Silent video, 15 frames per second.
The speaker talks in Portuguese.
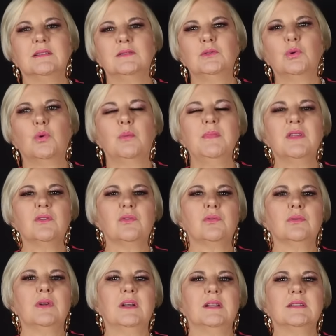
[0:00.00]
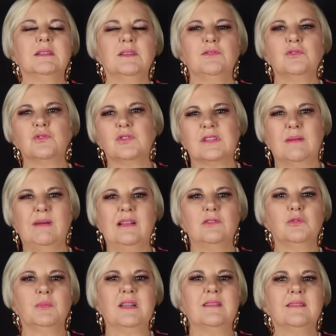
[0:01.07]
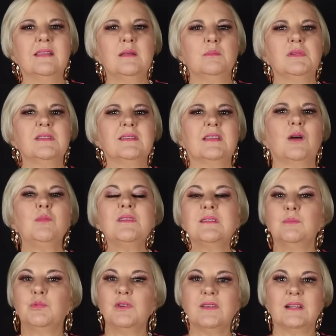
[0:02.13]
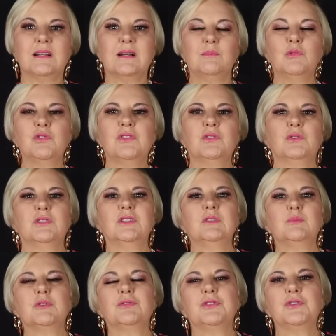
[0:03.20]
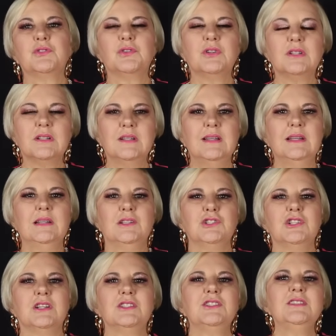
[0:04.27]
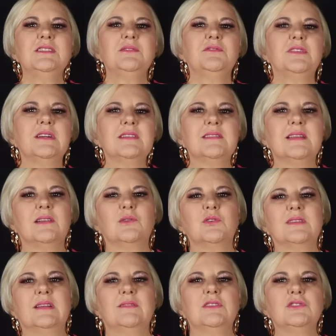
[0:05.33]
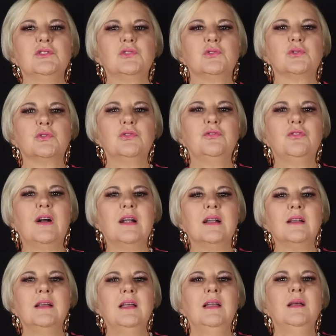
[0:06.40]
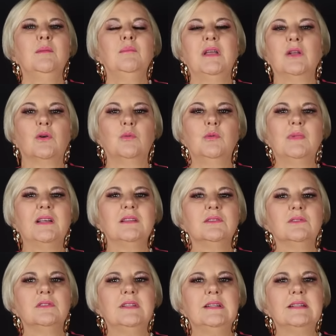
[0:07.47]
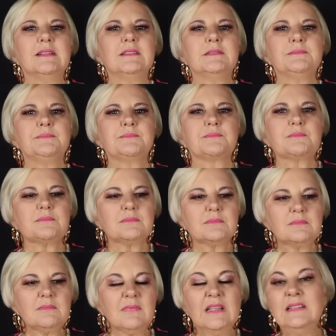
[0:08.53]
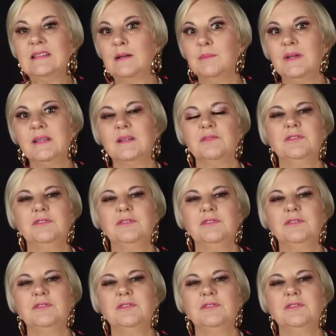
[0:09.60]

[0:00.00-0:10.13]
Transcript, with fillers: No começo ela teve uns trabalhos mais simples, tal, mas depois ela acabou se tornando professora de jardim de infância, ela gostava de surfar, bem como o marido dela e também a